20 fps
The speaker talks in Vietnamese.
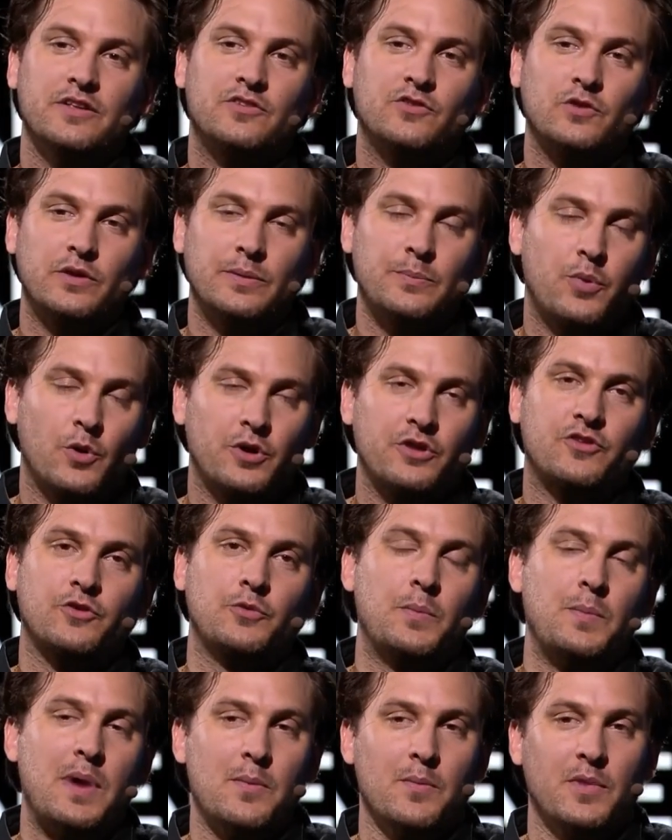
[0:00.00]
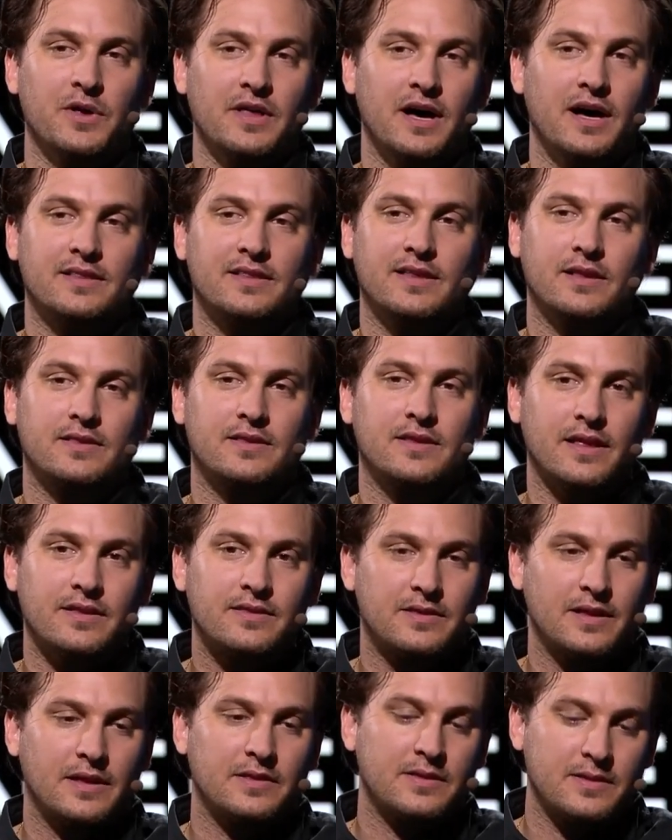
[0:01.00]
Nhưng điều quan trọng cần nhớ
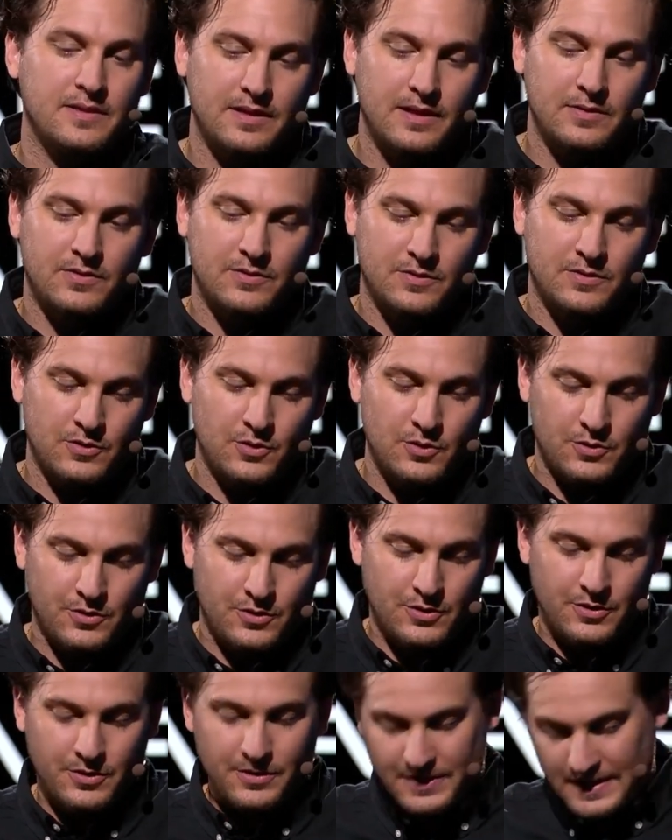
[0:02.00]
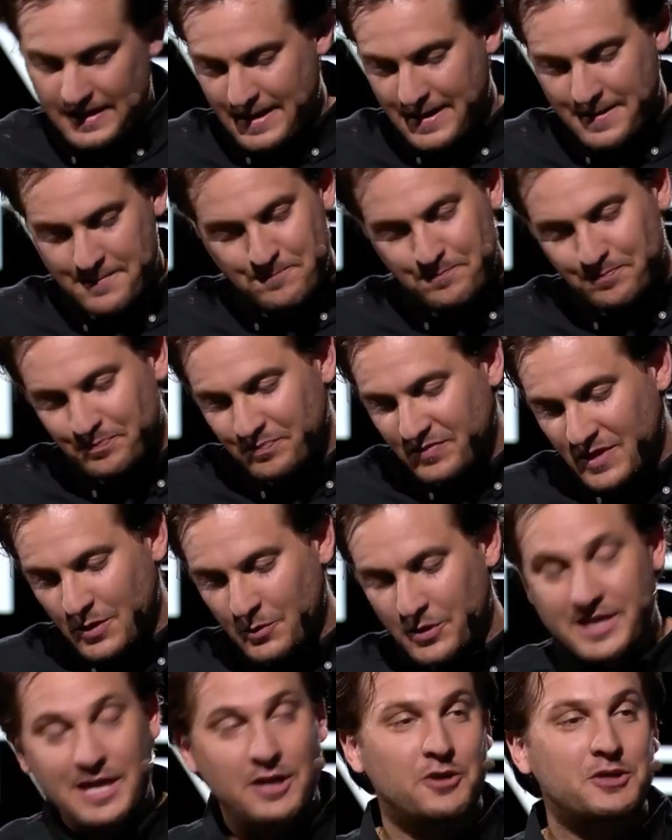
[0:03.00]
là chúng tôi không thể đảm bảo với anh rằng
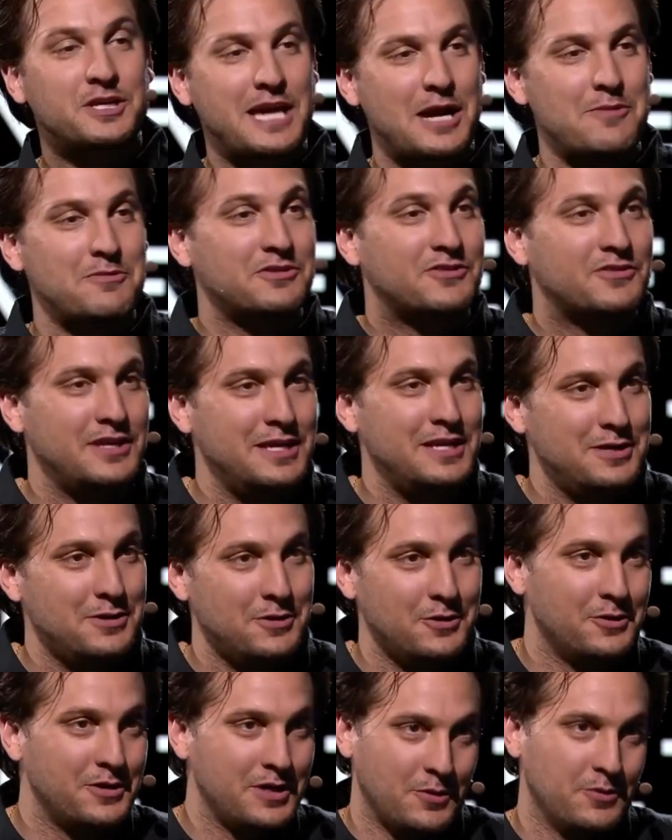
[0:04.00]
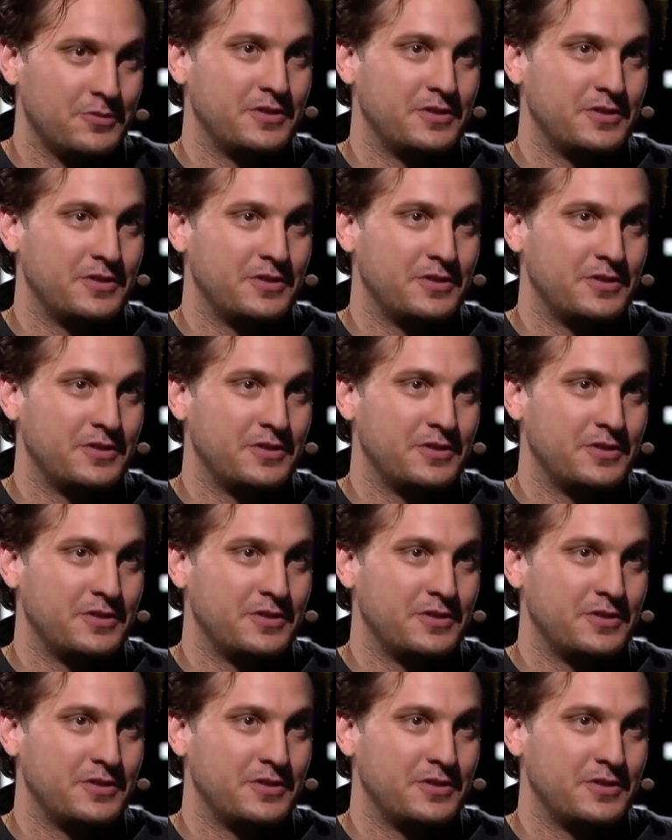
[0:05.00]
sẽ có sự tăng giá.